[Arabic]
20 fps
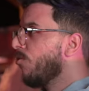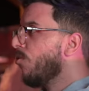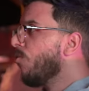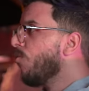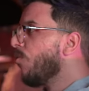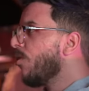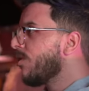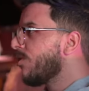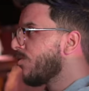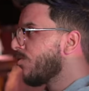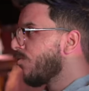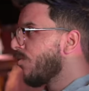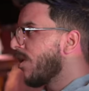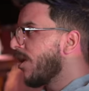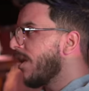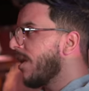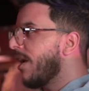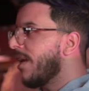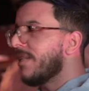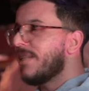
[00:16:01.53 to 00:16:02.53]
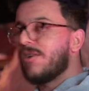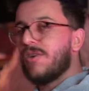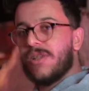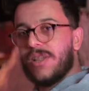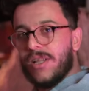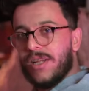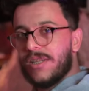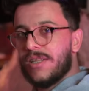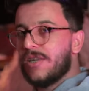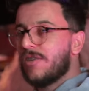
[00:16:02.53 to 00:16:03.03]
وهو جوار اللي عنده
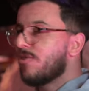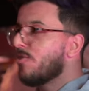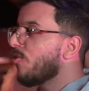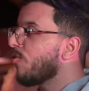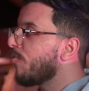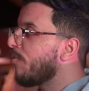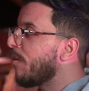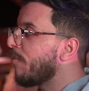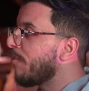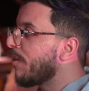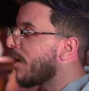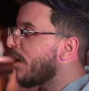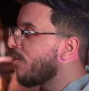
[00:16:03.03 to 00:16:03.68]
واحد لانيكدوت ما بين